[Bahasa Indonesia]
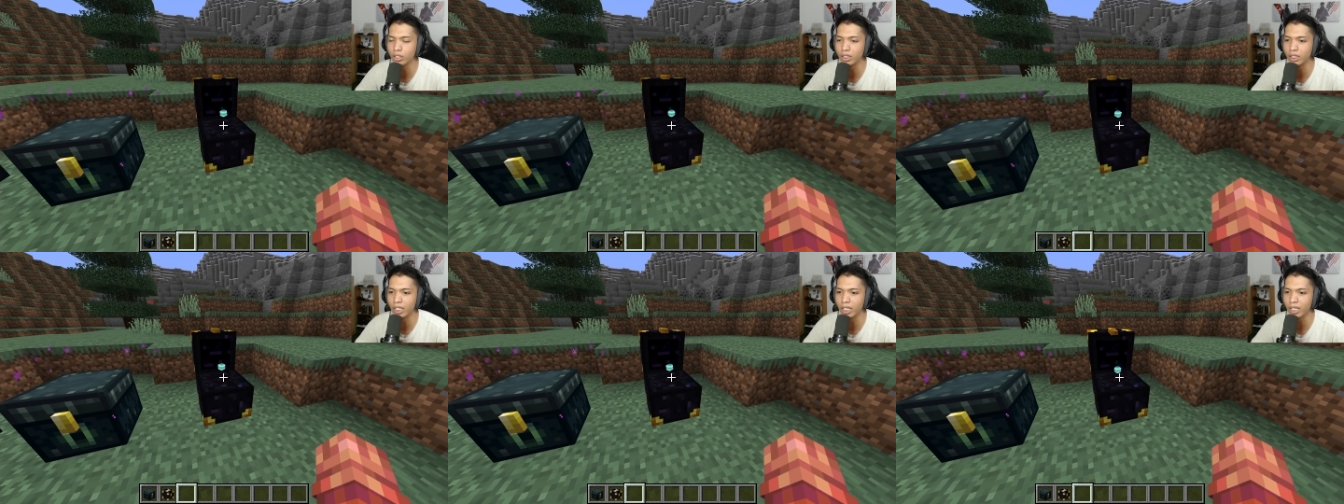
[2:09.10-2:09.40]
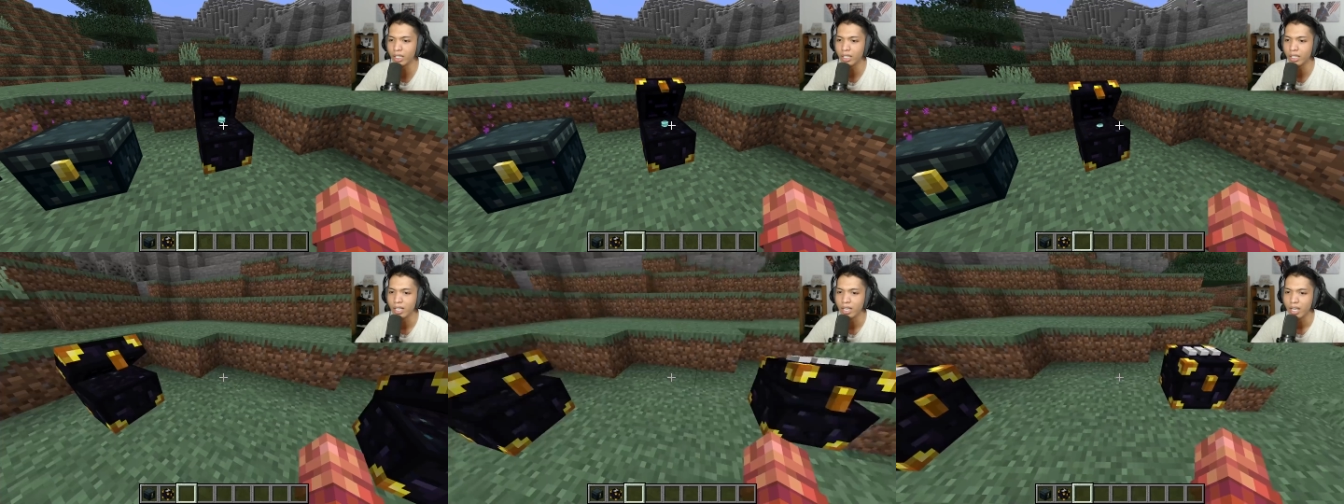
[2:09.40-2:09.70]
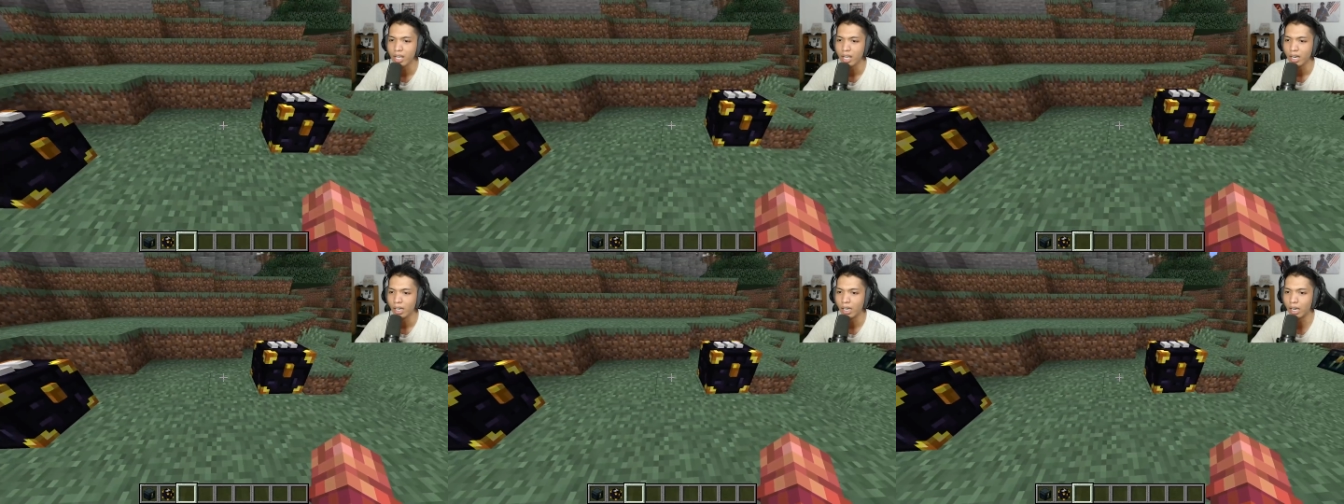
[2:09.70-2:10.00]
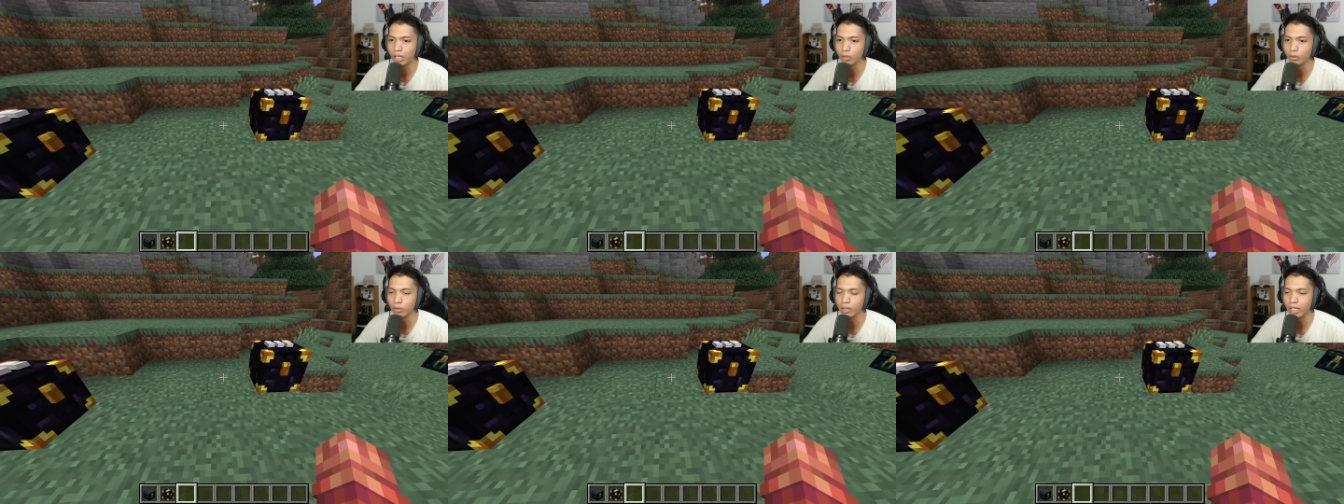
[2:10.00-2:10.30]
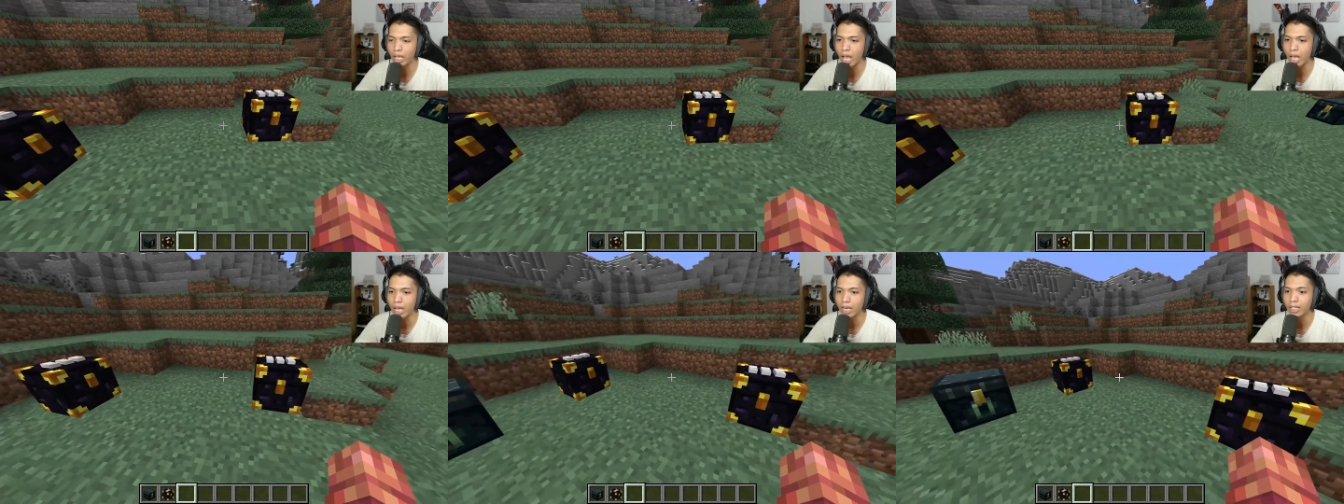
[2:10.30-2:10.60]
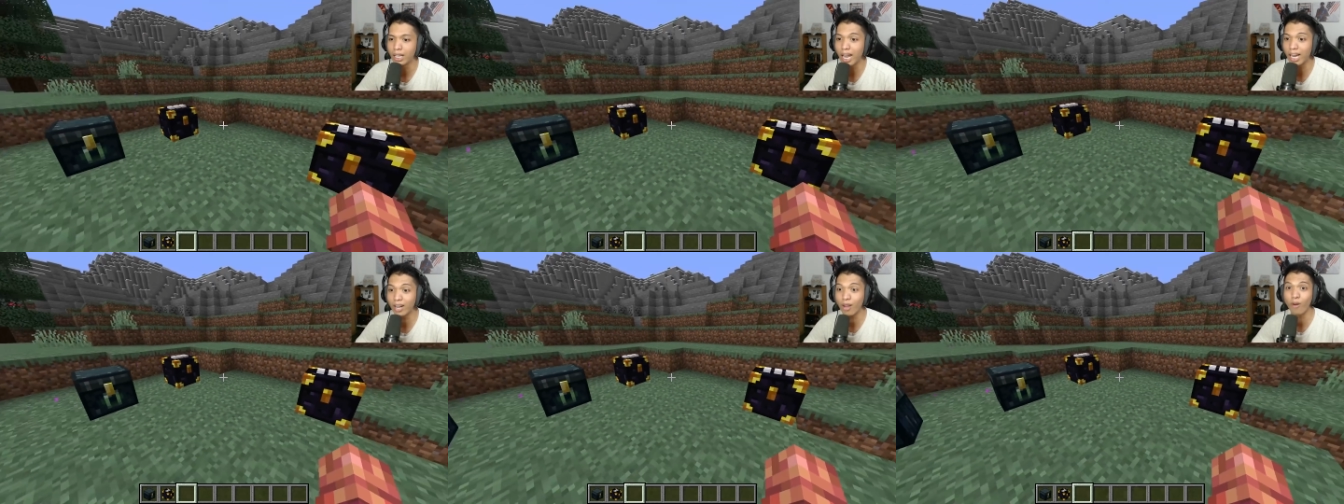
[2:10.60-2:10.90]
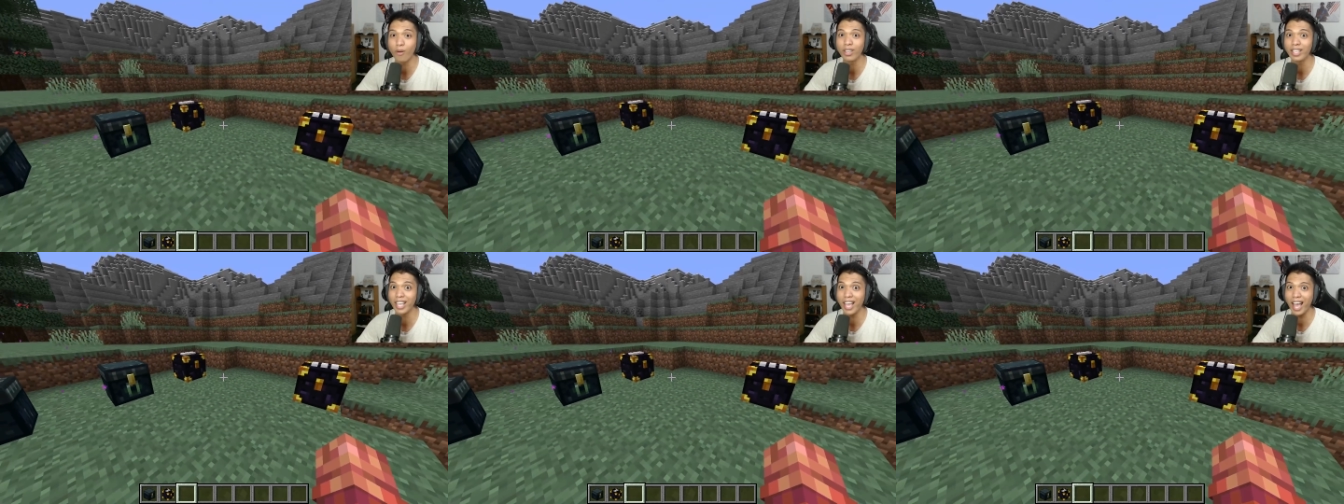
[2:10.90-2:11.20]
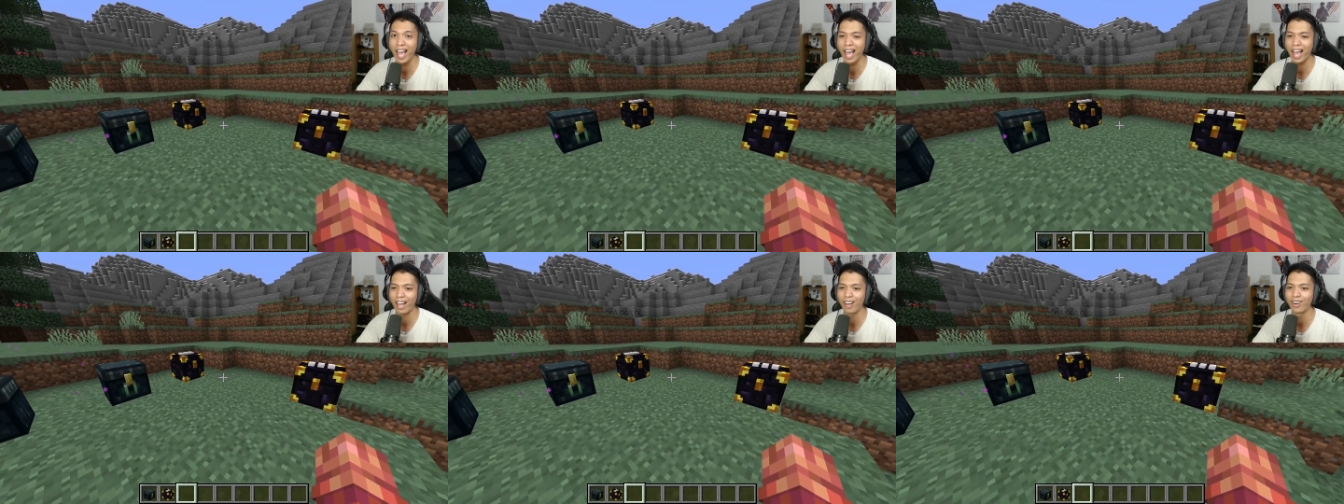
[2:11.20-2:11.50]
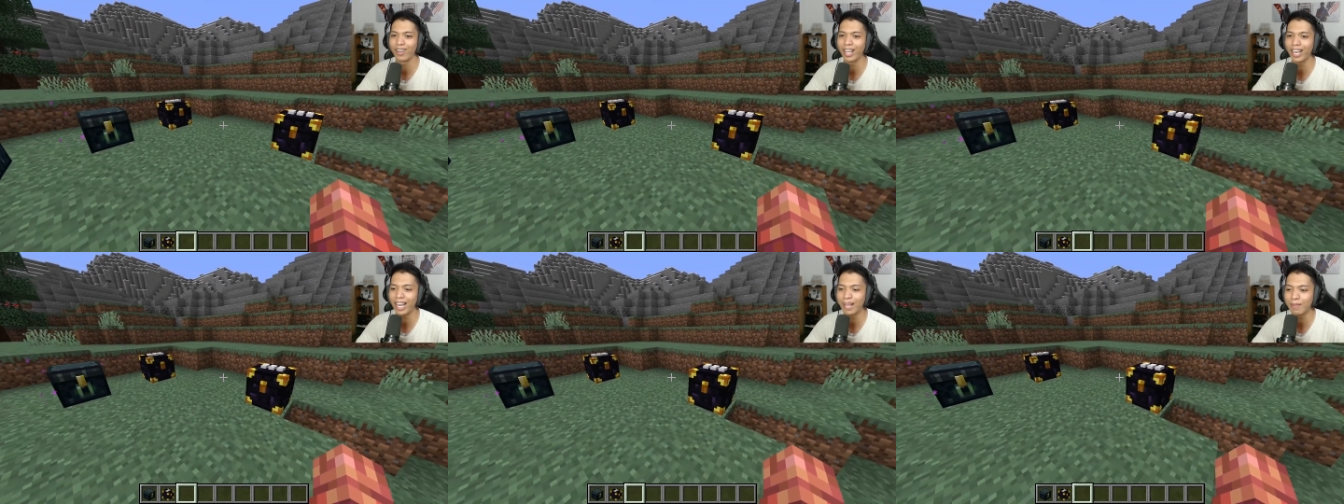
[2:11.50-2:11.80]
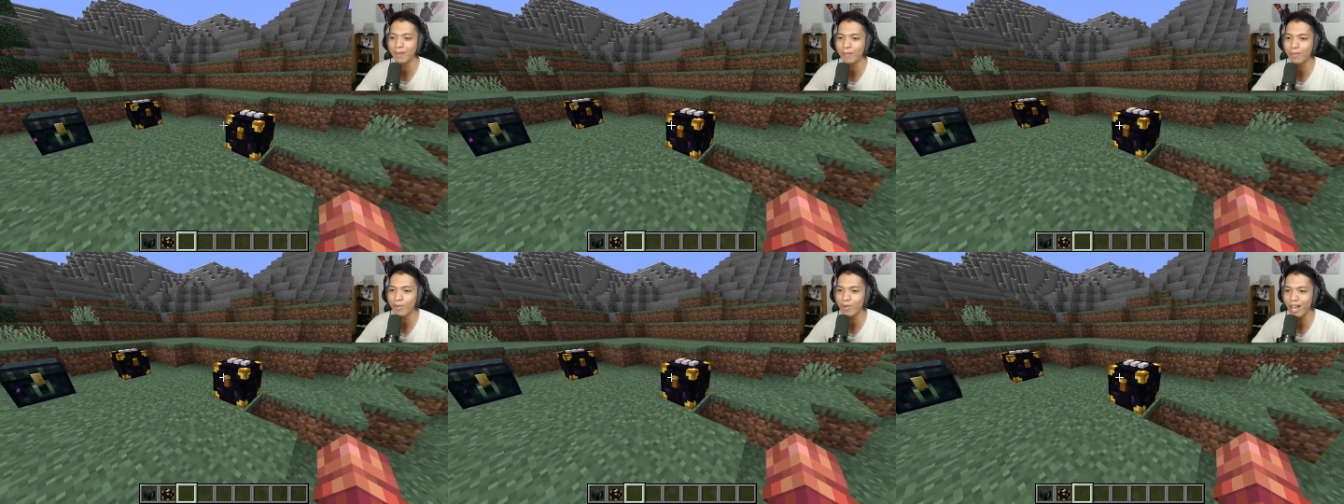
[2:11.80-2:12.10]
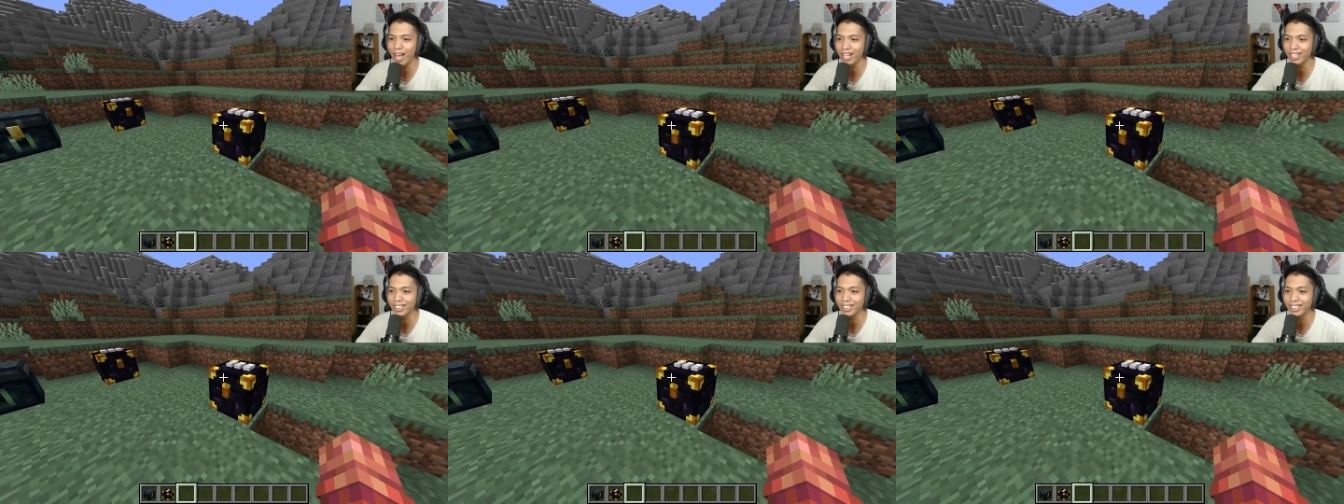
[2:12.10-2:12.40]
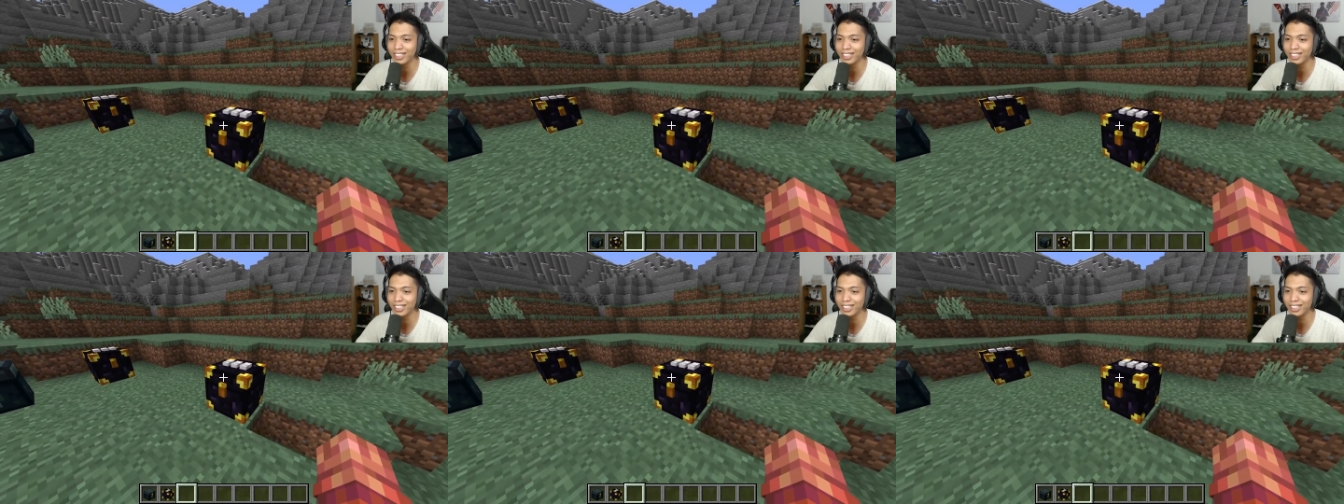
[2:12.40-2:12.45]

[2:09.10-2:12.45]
sini. Dan itu dia. Dan oh iya, kalau kalian membuka